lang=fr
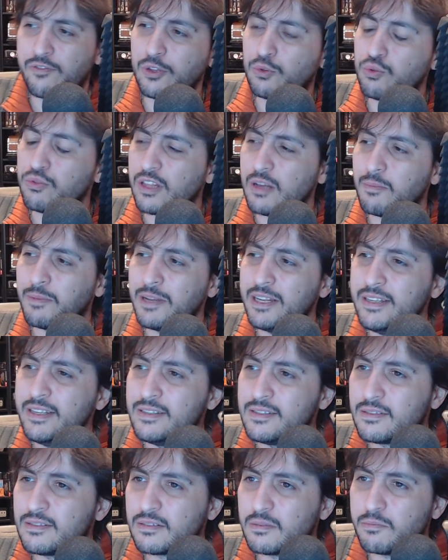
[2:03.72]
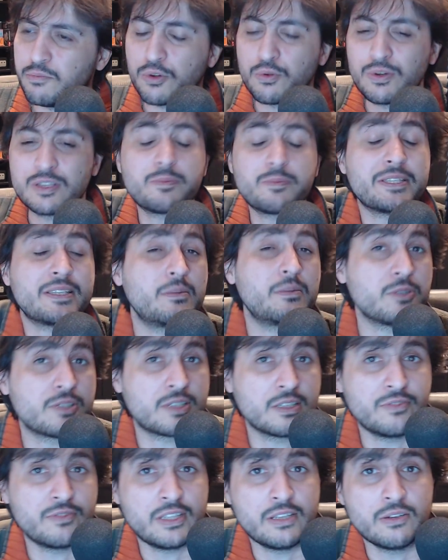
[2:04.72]
toute la playlist. Pourquoi spécialement
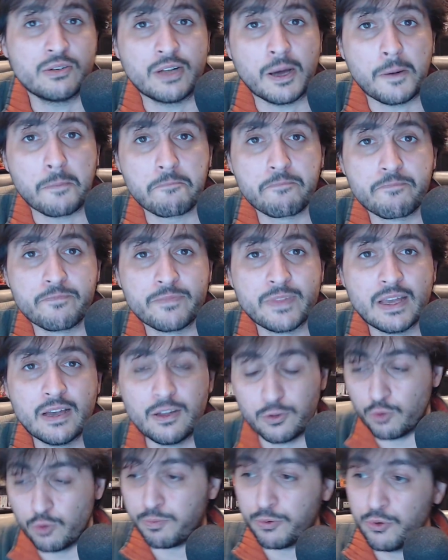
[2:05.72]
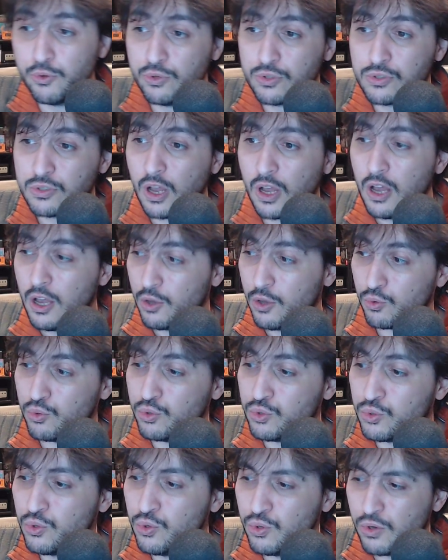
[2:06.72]
cette vidéo-là De plus,
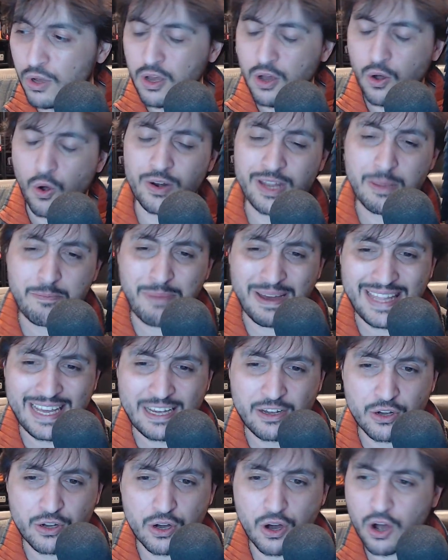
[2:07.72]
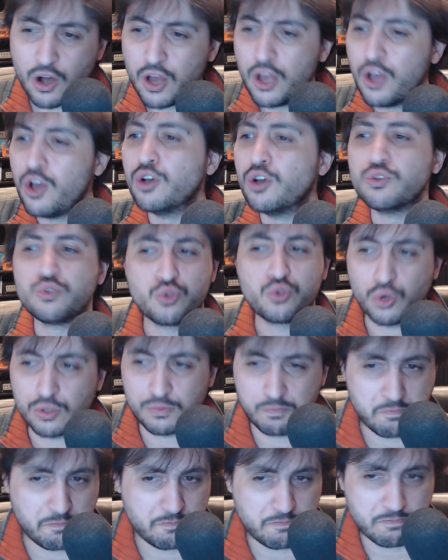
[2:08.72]
Usul, on n'est pas d'accord sur
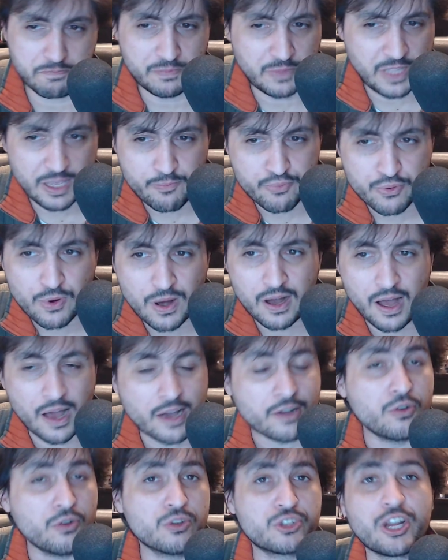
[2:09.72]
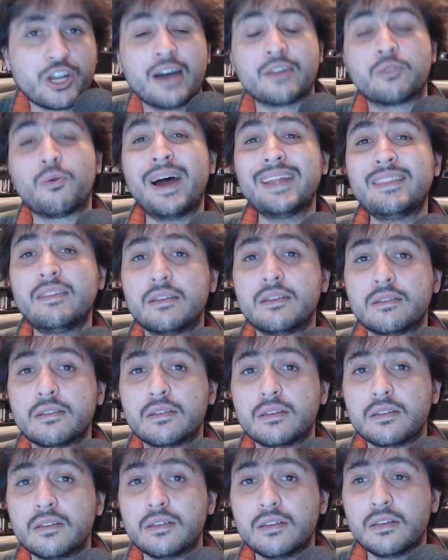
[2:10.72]
des points à gauche, à droite.
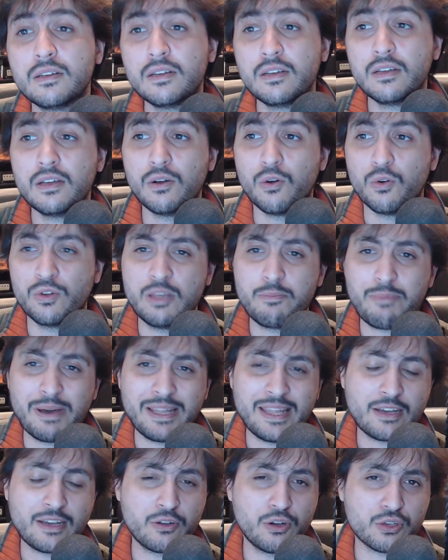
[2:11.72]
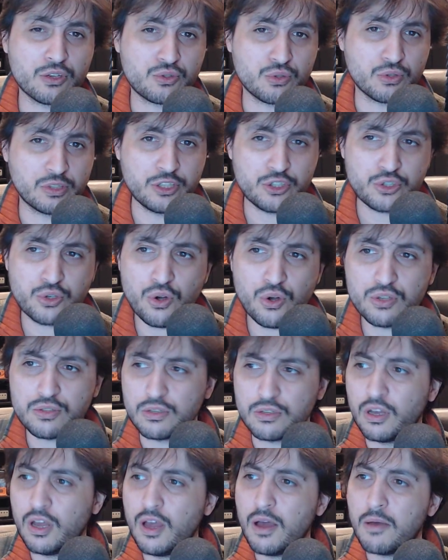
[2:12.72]
On n'est pas d'accord sur des
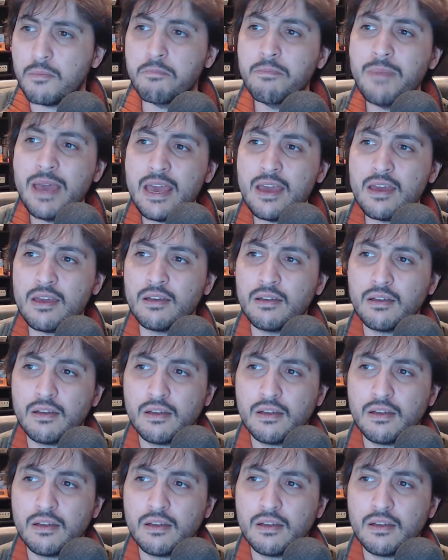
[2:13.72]
choses, mais